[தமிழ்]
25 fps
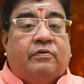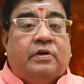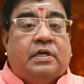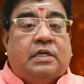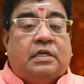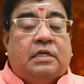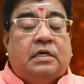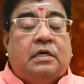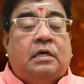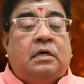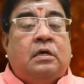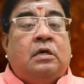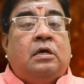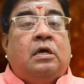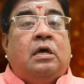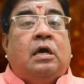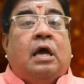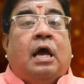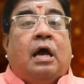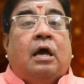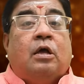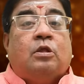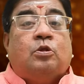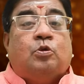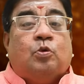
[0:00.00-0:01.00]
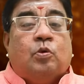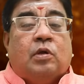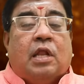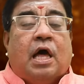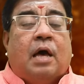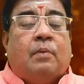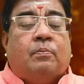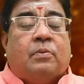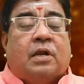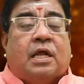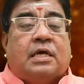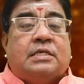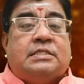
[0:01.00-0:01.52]
ஸ்தானத்தை விட்டு
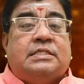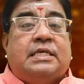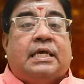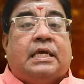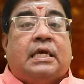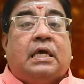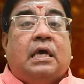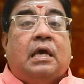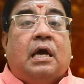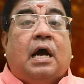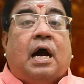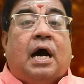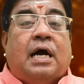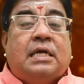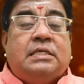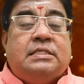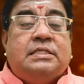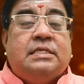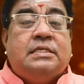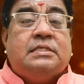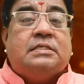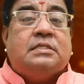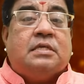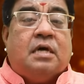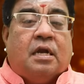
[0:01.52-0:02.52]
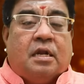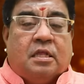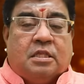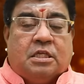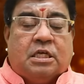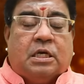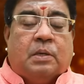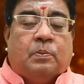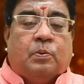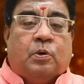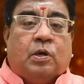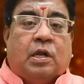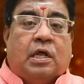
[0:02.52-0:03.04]
துலாம் ராசிக்கு ஆட்சி
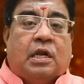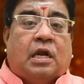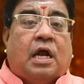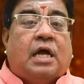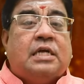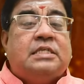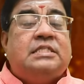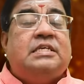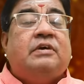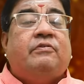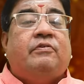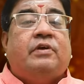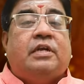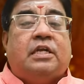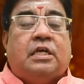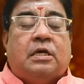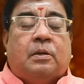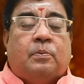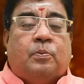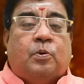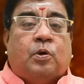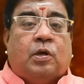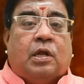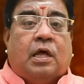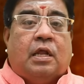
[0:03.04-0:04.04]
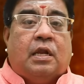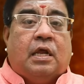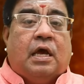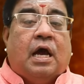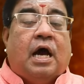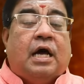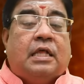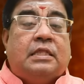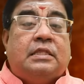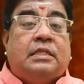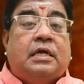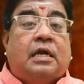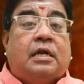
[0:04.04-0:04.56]
ஸ்தானத்துக்கு போறாரு ஆட்சி வீட்டுக்கு போறாரு
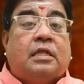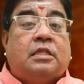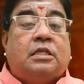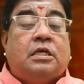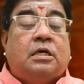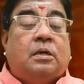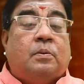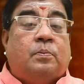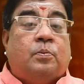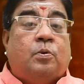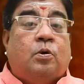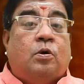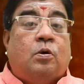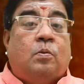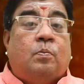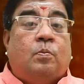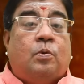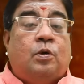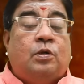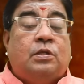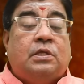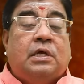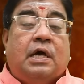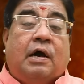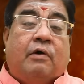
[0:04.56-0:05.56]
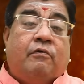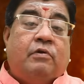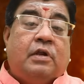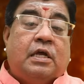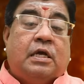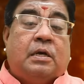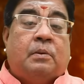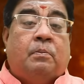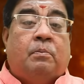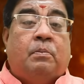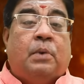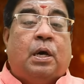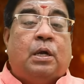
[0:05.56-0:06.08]
அந்த இடத்துக்கு போகும்போது
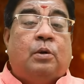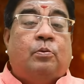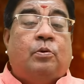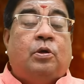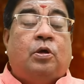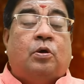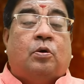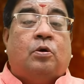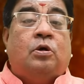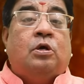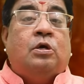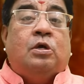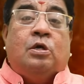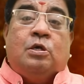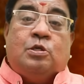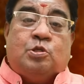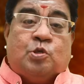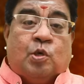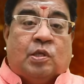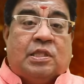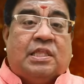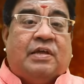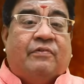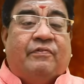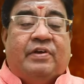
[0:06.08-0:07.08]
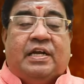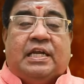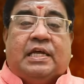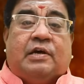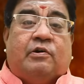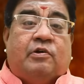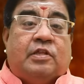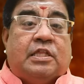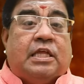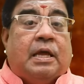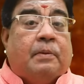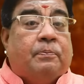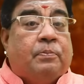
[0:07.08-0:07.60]
அவருக்கு மறுபடியும் சொந்த
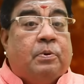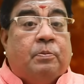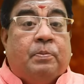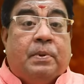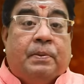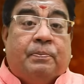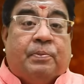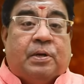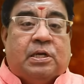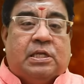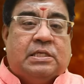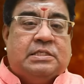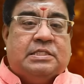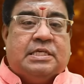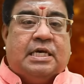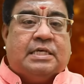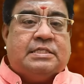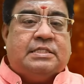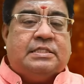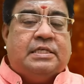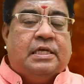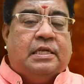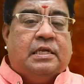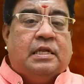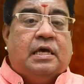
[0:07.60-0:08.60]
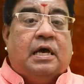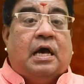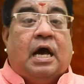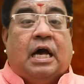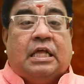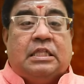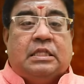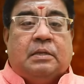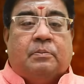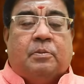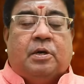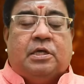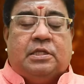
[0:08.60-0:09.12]
வீட்டுக்கு வந்தால் எப்பவுமே பலன் ஜாஸ்தி இல்லை
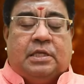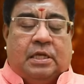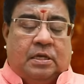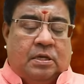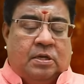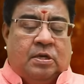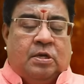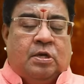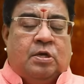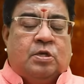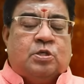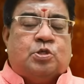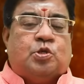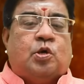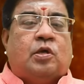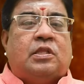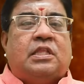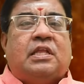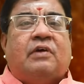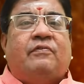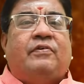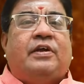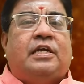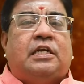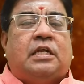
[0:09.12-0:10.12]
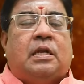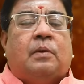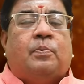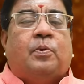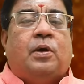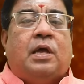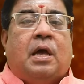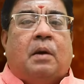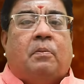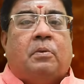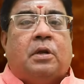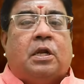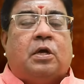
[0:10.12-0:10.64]
அந்த மாதிரி சொந்த வீட்டுக்கு
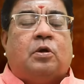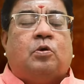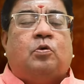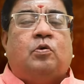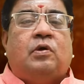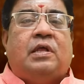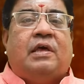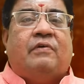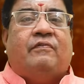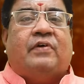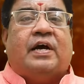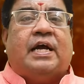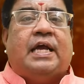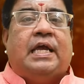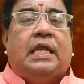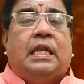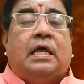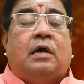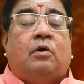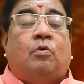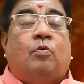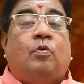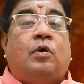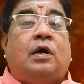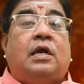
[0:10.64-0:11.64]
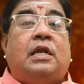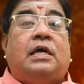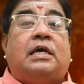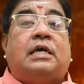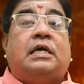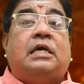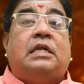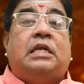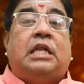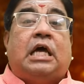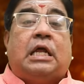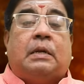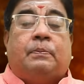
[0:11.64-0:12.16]
போய் அமரக்கூடிய வகையில
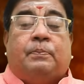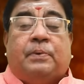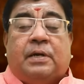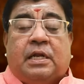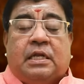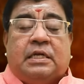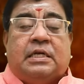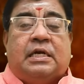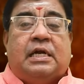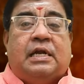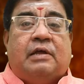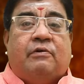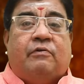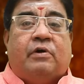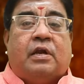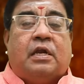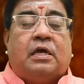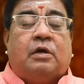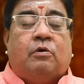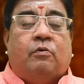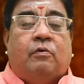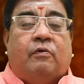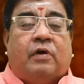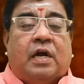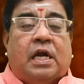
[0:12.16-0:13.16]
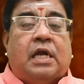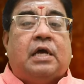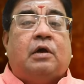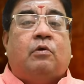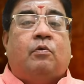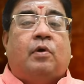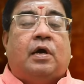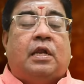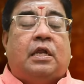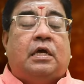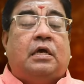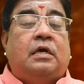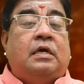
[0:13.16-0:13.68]
உங்களுக்கு நற்பலன்களை
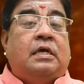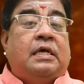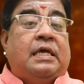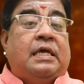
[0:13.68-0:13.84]
வழங்குவார்